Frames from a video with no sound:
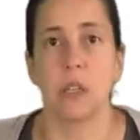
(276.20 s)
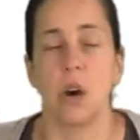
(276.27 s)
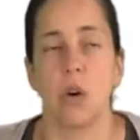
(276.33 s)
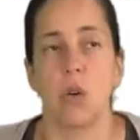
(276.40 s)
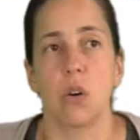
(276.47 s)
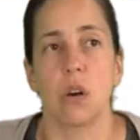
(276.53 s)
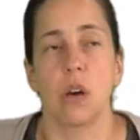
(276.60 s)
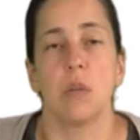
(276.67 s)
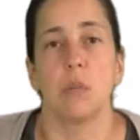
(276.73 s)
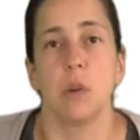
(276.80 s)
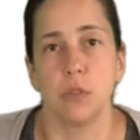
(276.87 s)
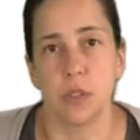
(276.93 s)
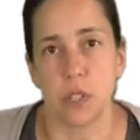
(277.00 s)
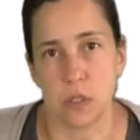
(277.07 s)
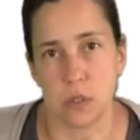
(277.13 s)
auch am
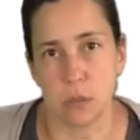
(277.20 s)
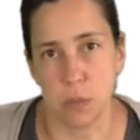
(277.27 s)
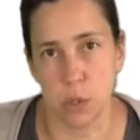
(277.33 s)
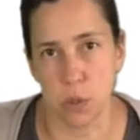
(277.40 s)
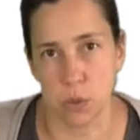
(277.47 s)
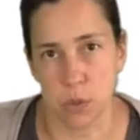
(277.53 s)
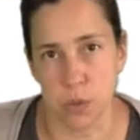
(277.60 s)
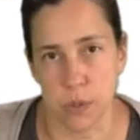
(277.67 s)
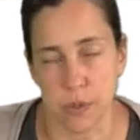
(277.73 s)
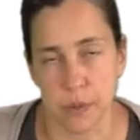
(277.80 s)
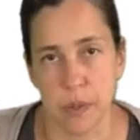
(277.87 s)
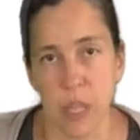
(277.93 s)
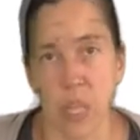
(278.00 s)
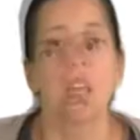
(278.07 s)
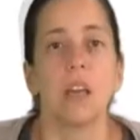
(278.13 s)
öftersten benutzt.
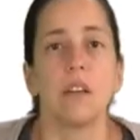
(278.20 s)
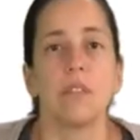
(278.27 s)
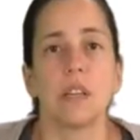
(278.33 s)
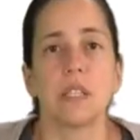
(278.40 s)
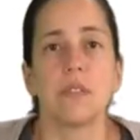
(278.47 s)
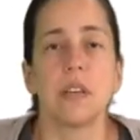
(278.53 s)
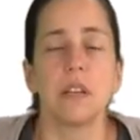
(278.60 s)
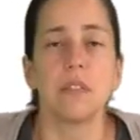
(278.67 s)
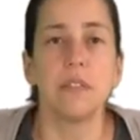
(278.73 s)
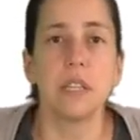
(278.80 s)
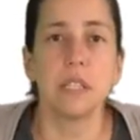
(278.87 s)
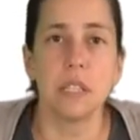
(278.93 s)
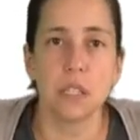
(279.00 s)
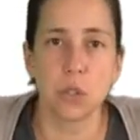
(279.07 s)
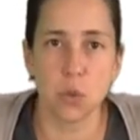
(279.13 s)
Was wäre
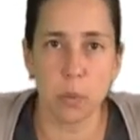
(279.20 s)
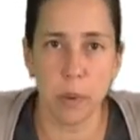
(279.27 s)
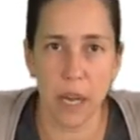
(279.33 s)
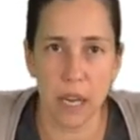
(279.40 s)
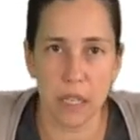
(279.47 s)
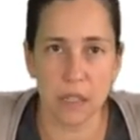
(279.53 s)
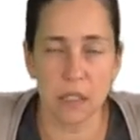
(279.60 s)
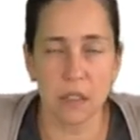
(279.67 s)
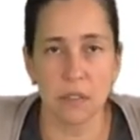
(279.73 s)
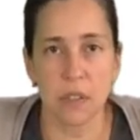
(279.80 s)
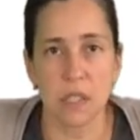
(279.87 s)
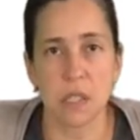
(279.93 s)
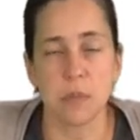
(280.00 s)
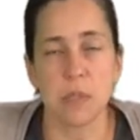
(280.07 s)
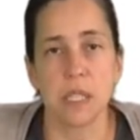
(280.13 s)
wichtig zu beachten,
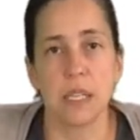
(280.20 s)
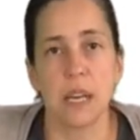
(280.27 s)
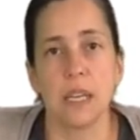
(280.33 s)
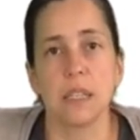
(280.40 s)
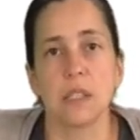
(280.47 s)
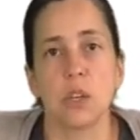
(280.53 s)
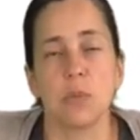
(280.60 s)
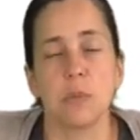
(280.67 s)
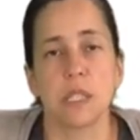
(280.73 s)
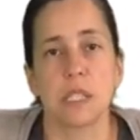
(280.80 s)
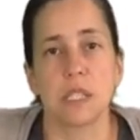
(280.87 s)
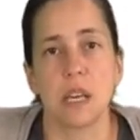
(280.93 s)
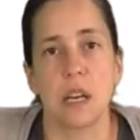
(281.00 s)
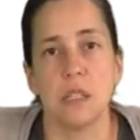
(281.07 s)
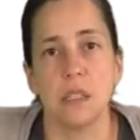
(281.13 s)
wenn Sie mit
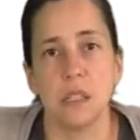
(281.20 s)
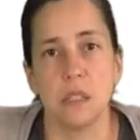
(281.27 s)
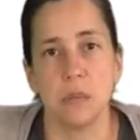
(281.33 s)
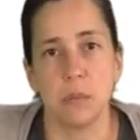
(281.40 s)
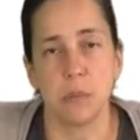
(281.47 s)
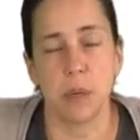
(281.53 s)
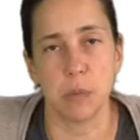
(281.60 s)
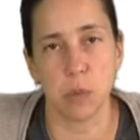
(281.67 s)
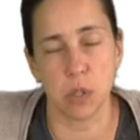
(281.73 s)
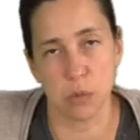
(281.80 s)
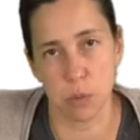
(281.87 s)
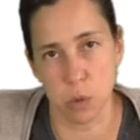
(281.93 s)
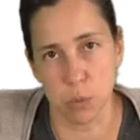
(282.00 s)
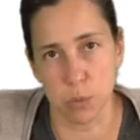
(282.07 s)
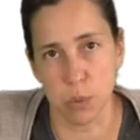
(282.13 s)
Gleitkommazahlen beim,
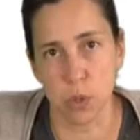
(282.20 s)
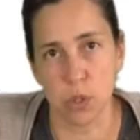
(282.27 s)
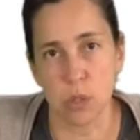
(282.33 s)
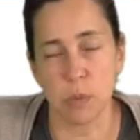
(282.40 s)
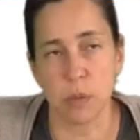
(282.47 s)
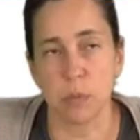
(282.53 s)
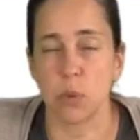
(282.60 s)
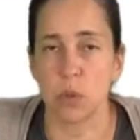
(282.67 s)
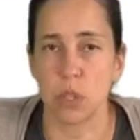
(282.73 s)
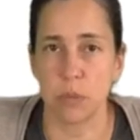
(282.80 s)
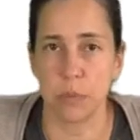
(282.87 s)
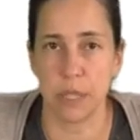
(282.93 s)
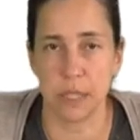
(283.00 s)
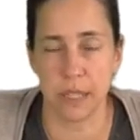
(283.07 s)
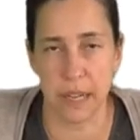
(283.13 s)
im Computer beim
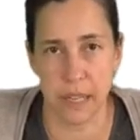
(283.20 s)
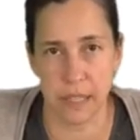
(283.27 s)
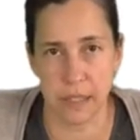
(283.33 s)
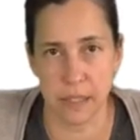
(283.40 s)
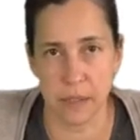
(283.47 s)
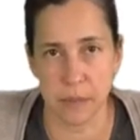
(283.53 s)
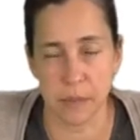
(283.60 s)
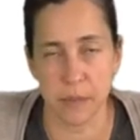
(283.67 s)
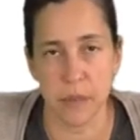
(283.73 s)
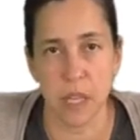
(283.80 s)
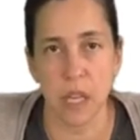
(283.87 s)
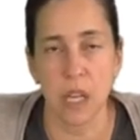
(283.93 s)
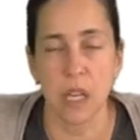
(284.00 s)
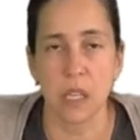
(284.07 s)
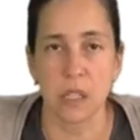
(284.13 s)
Programmieren rechnen?
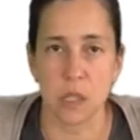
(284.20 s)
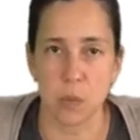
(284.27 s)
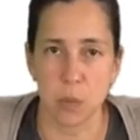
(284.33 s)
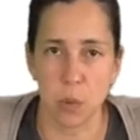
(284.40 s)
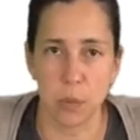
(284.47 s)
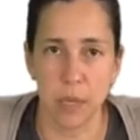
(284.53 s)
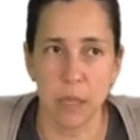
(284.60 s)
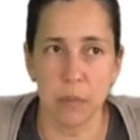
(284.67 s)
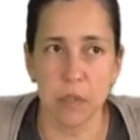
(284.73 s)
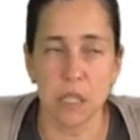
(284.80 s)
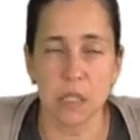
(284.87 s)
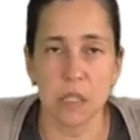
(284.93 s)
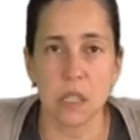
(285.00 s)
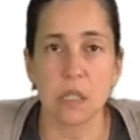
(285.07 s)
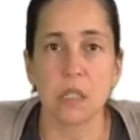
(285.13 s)
Das Problem
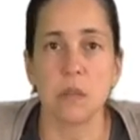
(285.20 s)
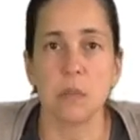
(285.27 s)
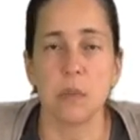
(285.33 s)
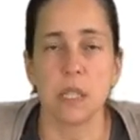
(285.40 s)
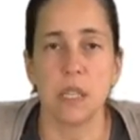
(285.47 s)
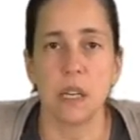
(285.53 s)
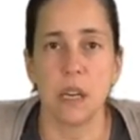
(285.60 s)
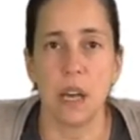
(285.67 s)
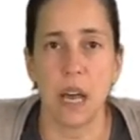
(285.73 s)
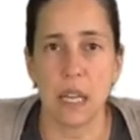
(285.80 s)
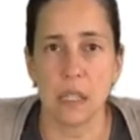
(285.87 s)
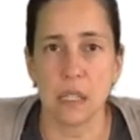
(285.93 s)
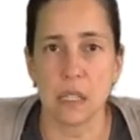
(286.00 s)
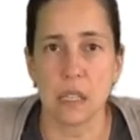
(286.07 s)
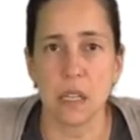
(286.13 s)
ist, dass Sie mit der
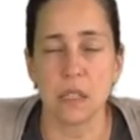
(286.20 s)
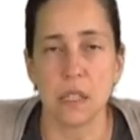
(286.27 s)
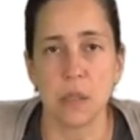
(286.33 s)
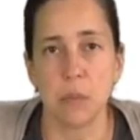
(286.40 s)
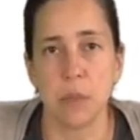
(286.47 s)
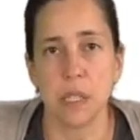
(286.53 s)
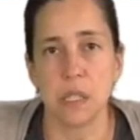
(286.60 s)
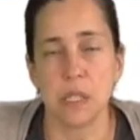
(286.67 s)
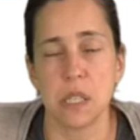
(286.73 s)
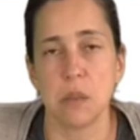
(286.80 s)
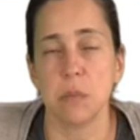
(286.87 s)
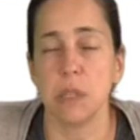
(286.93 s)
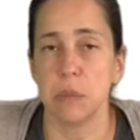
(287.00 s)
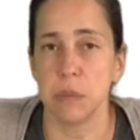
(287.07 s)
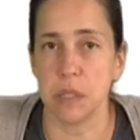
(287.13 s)
Anzahl der Bits
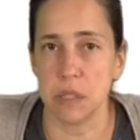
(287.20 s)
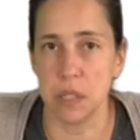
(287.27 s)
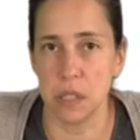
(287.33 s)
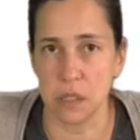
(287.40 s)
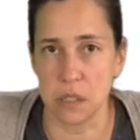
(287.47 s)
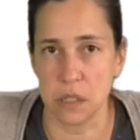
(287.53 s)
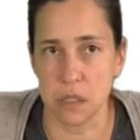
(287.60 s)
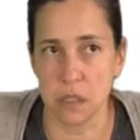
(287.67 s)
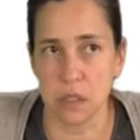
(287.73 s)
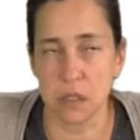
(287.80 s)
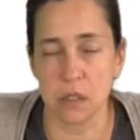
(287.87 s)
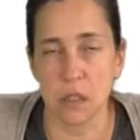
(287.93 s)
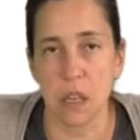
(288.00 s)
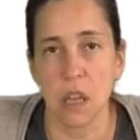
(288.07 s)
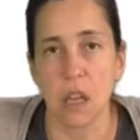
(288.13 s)
eben limitiert
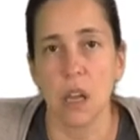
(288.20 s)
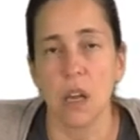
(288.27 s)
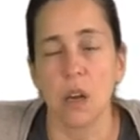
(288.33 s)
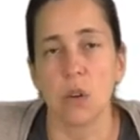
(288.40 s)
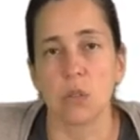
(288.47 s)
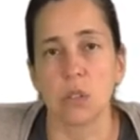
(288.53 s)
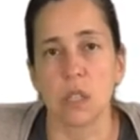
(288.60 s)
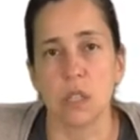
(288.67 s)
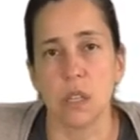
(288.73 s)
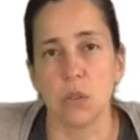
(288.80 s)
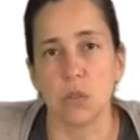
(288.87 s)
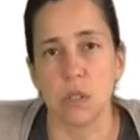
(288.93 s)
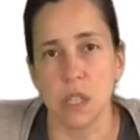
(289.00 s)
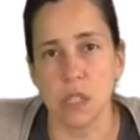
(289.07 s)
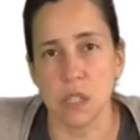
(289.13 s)
sind und
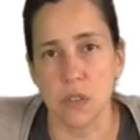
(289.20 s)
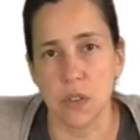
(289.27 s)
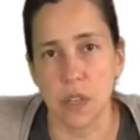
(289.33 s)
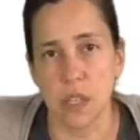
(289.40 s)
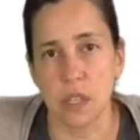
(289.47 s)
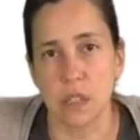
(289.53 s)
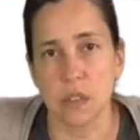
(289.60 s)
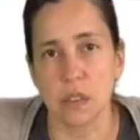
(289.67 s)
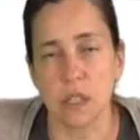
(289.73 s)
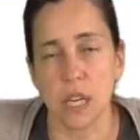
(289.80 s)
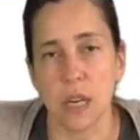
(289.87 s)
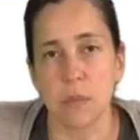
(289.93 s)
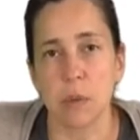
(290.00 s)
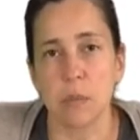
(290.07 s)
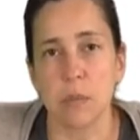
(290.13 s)
genau deswegen
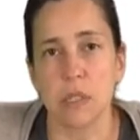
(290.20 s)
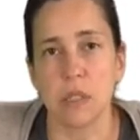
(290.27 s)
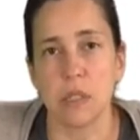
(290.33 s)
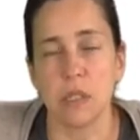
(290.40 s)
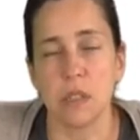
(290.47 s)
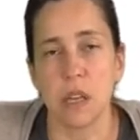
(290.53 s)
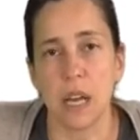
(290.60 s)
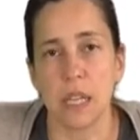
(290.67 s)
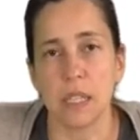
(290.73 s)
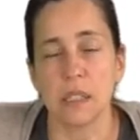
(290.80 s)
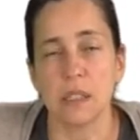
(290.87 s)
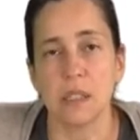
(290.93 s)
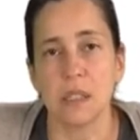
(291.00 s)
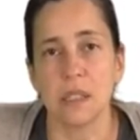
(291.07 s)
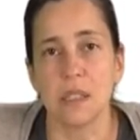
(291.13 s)
kann man mit ihnen
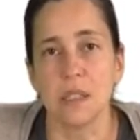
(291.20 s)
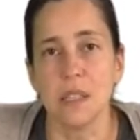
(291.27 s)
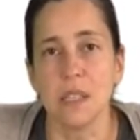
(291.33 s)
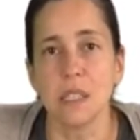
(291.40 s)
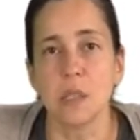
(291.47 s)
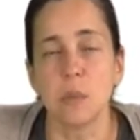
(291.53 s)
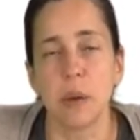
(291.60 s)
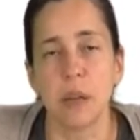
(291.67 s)
eigentlich nicht